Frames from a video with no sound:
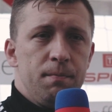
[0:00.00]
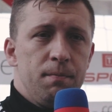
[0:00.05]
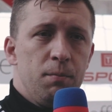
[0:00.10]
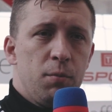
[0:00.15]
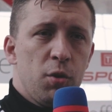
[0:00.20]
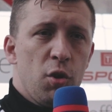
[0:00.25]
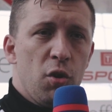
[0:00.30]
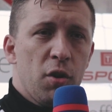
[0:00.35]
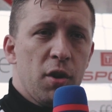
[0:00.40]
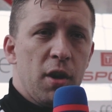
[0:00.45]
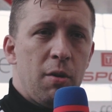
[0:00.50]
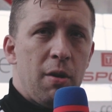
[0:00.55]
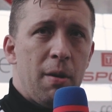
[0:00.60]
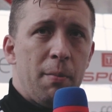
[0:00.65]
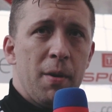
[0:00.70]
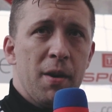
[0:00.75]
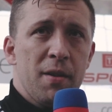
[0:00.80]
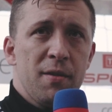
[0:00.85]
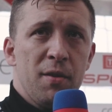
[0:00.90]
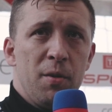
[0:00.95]
Broń grała
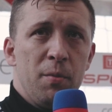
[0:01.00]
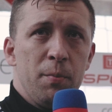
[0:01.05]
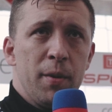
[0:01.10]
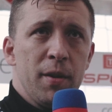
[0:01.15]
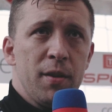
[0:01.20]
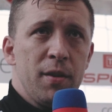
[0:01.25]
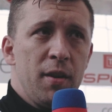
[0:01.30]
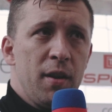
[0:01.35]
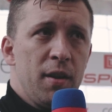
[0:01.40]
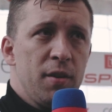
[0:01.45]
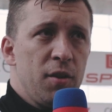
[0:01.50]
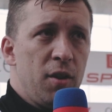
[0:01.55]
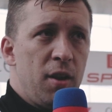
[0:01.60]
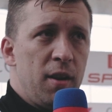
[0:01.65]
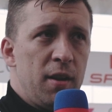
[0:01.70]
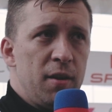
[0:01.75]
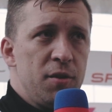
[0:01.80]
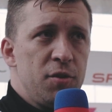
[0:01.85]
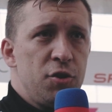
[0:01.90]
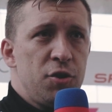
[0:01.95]
bardzo ambitnie, no
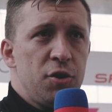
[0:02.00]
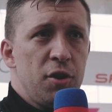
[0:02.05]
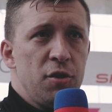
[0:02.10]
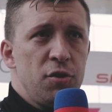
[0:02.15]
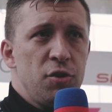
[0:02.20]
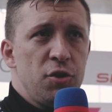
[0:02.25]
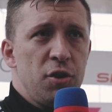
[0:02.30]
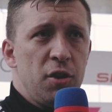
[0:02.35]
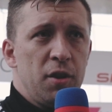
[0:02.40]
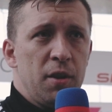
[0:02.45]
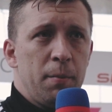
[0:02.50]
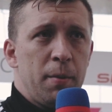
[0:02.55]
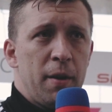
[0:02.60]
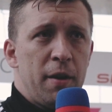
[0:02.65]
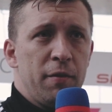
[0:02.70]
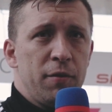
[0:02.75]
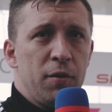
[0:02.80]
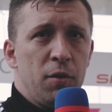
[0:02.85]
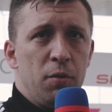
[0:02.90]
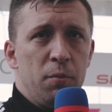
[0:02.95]
ale dzisiaj, dzisiaj na
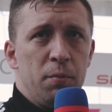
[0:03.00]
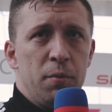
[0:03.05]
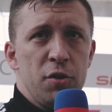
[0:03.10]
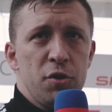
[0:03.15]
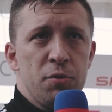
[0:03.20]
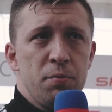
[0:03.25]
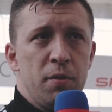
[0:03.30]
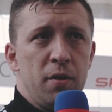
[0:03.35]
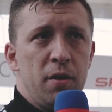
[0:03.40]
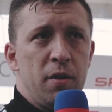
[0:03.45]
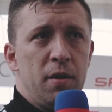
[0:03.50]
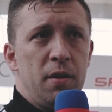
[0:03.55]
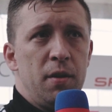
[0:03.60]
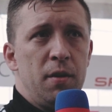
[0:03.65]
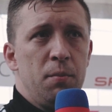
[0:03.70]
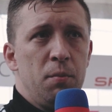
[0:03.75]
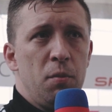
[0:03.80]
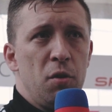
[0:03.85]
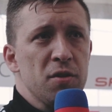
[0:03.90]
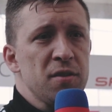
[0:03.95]
pewno
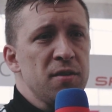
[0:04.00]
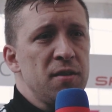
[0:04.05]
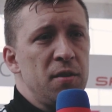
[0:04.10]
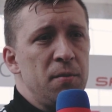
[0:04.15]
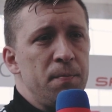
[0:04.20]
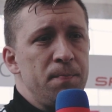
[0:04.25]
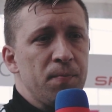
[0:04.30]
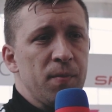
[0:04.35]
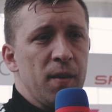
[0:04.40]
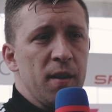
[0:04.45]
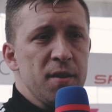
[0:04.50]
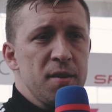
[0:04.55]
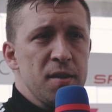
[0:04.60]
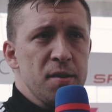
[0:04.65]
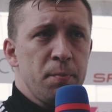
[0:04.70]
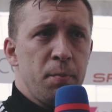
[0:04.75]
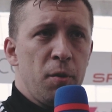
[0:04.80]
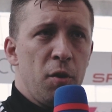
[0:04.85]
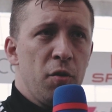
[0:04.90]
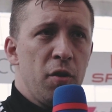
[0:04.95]
byliśmy mocnym
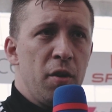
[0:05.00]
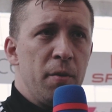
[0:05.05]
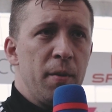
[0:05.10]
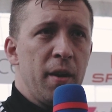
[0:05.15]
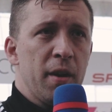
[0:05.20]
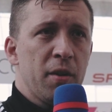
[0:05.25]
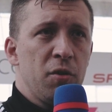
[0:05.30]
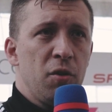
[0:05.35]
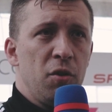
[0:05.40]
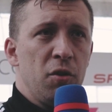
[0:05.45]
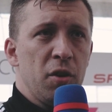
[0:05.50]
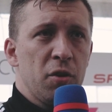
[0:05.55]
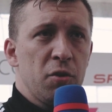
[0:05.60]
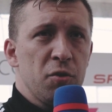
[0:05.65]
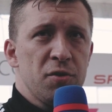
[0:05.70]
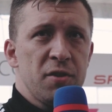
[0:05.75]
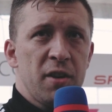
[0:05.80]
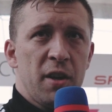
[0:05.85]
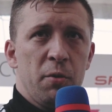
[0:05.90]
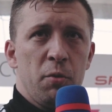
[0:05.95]
zespołem jako, jako
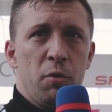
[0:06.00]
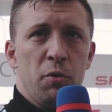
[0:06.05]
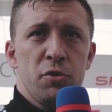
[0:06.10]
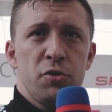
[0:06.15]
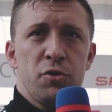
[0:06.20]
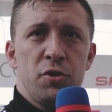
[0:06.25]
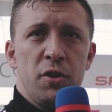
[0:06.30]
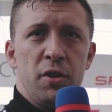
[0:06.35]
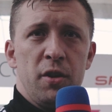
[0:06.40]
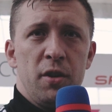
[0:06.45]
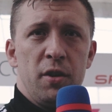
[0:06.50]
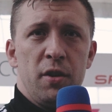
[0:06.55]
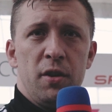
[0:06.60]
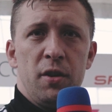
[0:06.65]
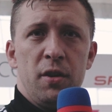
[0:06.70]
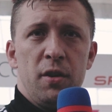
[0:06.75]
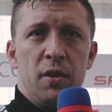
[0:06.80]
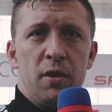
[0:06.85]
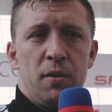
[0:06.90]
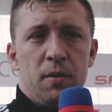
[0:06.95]
całość i
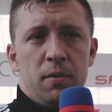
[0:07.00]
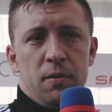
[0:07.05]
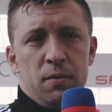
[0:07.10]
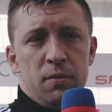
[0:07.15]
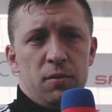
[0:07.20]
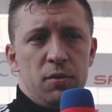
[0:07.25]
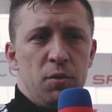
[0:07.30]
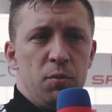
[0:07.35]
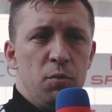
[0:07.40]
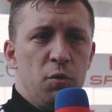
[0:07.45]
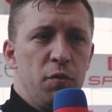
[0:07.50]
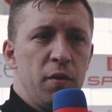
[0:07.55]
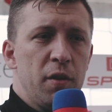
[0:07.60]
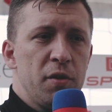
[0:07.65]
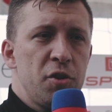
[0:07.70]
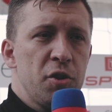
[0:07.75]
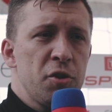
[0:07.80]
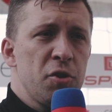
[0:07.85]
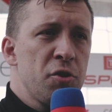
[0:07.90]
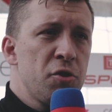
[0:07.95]
no mówię,
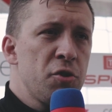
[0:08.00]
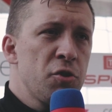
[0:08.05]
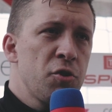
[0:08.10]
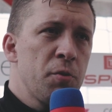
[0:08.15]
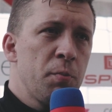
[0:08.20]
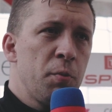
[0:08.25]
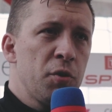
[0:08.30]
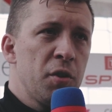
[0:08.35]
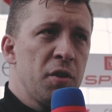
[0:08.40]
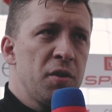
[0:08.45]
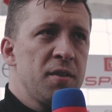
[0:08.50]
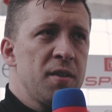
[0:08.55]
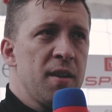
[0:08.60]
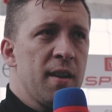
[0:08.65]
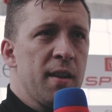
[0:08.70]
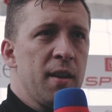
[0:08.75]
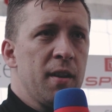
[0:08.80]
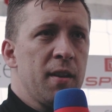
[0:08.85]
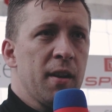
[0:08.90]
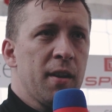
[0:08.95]
cieszę się, że po tej
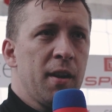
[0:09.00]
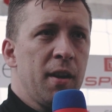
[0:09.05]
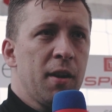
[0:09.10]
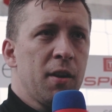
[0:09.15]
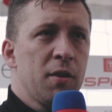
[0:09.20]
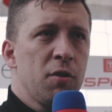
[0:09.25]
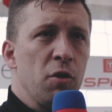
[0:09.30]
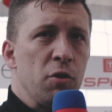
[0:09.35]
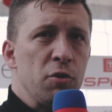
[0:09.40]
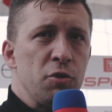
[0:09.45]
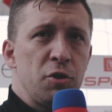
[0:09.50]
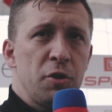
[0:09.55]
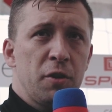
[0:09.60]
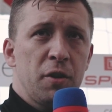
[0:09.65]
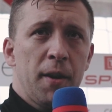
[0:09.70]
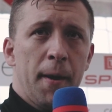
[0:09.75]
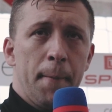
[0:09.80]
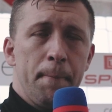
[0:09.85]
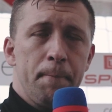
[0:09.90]
serii takich gorszych